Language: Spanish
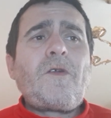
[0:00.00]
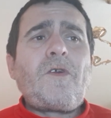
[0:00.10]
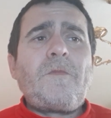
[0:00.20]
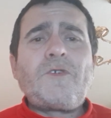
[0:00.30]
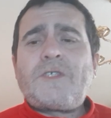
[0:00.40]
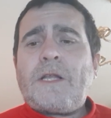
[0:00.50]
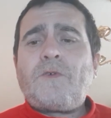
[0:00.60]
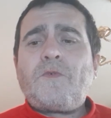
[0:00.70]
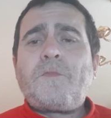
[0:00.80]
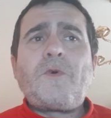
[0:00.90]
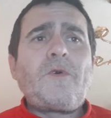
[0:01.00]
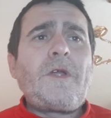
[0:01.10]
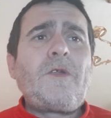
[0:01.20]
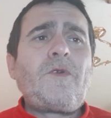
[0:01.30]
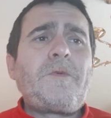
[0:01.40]
¿Cómo está el grupo?
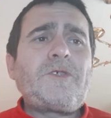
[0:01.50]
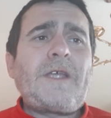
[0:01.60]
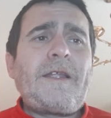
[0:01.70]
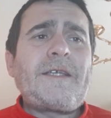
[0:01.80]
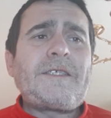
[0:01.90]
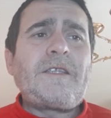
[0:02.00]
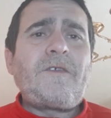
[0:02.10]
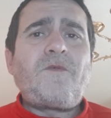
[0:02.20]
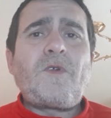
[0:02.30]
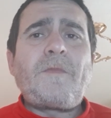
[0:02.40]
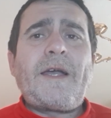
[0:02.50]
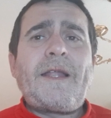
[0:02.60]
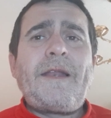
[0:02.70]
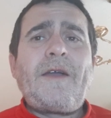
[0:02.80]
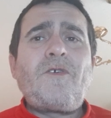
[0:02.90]
El grupo está de la siguiente forma.
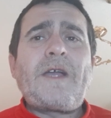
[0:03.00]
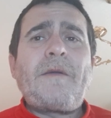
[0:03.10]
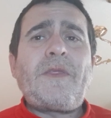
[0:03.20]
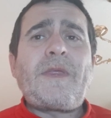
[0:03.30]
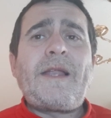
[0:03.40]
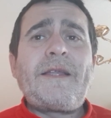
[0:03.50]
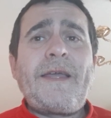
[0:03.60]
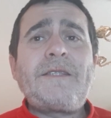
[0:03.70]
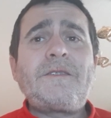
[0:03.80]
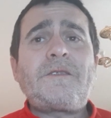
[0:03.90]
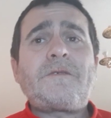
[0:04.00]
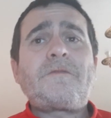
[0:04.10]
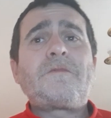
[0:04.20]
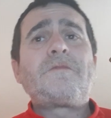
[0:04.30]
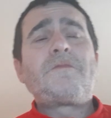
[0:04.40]
La encabeza el Gent.
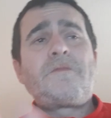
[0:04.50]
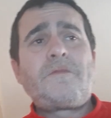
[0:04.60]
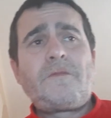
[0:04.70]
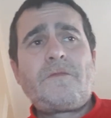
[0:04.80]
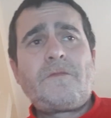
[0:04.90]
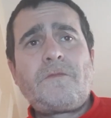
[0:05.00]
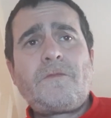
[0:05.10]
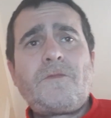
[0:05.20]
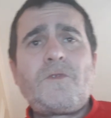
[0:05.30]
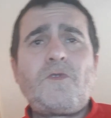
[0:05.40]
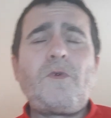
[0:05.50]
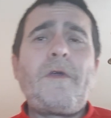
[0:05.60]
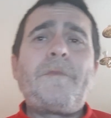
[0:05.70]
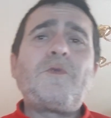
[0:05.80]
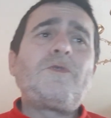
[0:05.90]

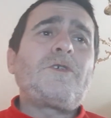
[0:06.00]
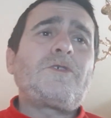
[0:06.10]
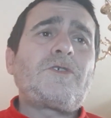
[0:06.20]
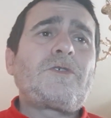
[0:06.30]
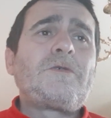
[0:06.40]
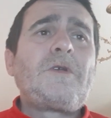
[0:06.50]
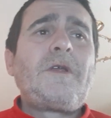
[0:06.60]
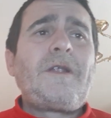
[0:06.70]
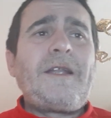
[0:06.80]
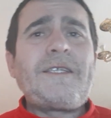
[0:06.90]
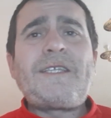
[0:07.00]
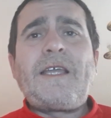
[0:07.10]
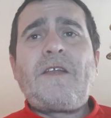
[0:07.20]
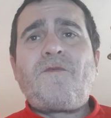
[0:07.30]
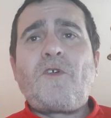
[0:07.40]
9 puntos. Le
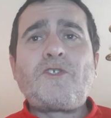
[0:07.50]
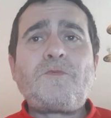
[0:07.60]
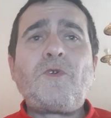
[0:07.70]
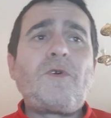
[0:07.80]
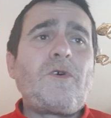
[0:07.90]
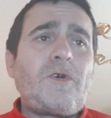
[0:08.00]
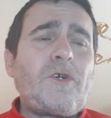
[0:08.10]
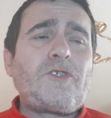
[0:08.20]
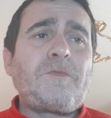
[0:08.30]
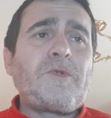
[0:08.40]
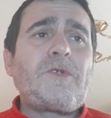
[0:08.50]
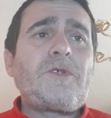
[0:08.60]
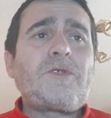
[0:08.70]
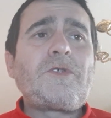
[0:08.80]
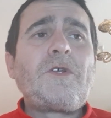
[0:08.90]
sigue el Wolfsburgo, 8
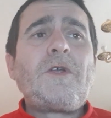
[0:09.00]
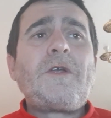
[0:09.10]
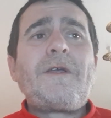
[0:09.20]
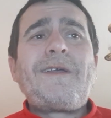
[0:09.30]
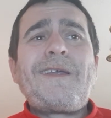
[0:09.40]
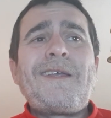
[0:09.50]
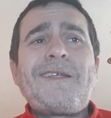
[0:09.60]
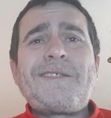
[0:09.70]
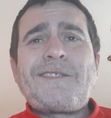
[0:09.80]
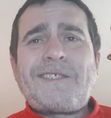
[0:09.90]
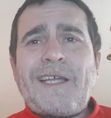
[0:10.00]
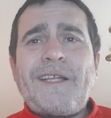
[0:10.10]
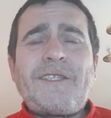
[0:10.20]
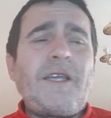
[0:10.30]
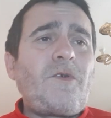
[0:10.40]
puntos.
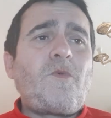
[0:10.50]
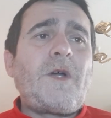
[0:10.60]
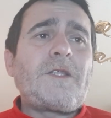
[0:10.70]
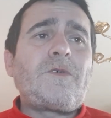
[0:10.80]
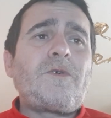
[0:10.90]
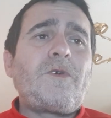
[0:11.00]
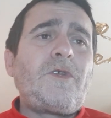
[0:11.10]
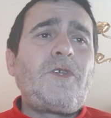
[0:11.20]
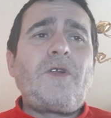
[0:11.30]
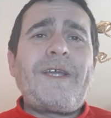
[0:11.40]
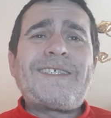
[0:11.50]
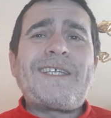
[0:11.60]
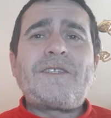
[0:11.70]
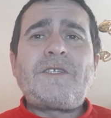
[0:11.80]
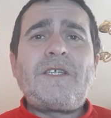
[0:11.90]
Sanetien 4 y
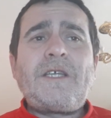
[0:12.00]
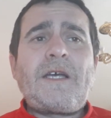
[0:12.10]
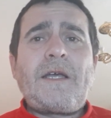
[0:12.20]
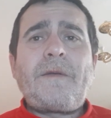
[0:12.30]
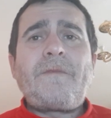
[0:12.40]
Olexandrilla